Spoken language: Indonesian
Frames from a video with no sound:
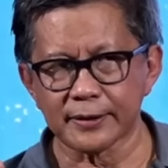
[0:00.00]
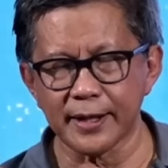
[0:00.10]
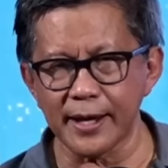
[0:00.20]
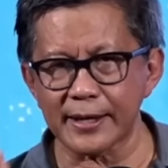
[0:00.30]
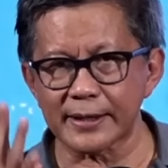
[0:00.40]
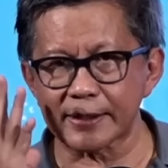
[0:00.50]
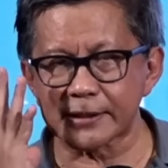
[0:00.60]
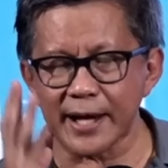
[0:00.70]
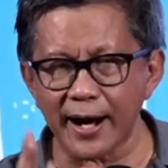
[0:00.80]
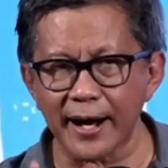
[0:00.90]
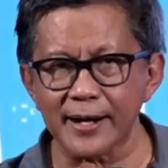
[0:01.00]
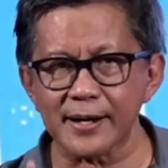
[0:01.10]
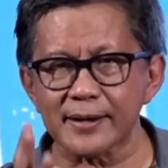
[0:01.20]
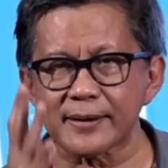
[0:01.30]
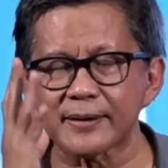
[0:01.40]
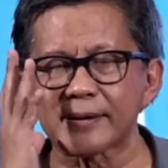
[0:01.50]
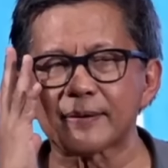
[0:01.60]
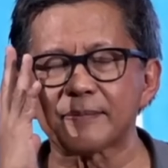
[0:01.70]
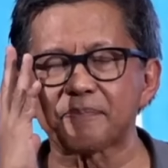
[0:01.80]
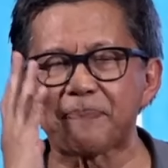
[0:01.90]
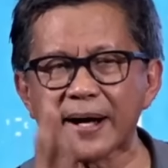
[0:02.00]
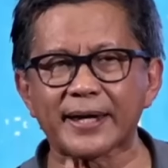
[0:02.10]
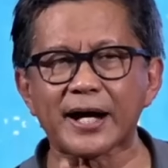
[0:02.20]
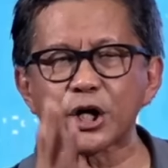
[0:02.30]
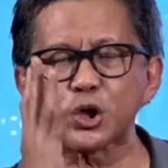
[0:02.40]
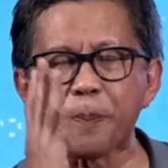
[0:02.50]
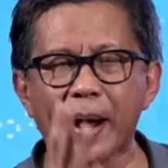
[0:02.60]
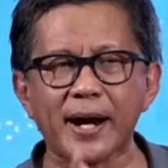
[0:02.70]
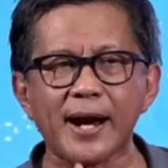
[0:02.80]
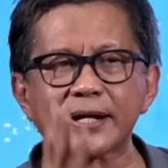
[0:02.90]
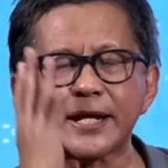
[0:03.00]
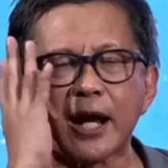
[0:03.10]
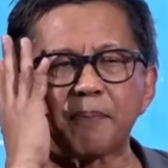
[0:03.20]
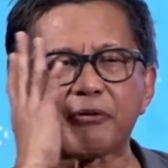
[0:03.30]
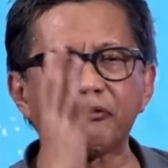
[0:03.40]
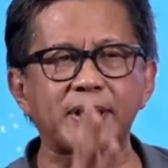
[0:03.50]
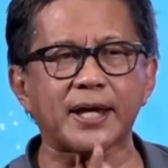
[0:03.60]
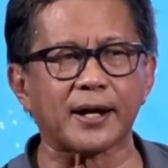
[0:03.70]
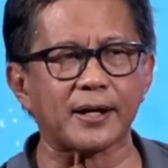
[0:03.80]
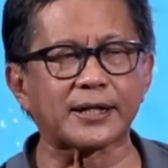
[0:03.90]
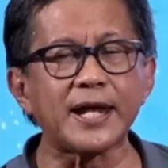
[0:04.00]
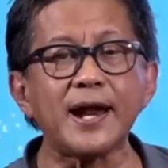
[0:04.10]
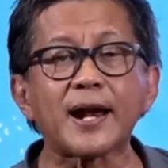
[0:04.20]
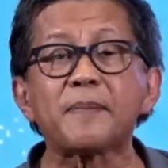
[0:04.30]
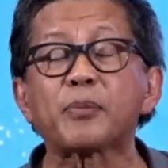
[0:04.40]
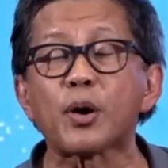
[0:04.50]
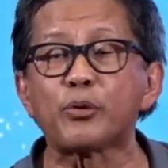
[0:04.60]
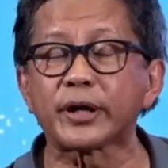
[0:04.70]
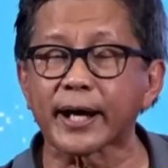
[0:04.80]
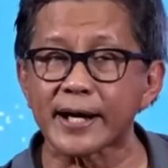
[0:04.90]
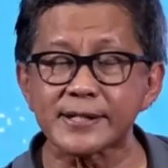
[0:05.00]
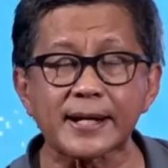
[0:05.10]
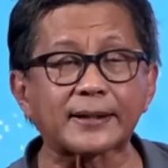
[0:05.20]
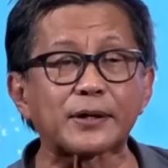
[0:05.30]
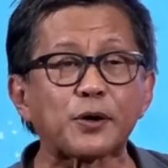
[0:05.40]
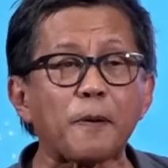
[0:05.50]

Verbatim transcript: Jadi jangan pakai kesopanan di dalam berpikir. Di dalam komunikasi kita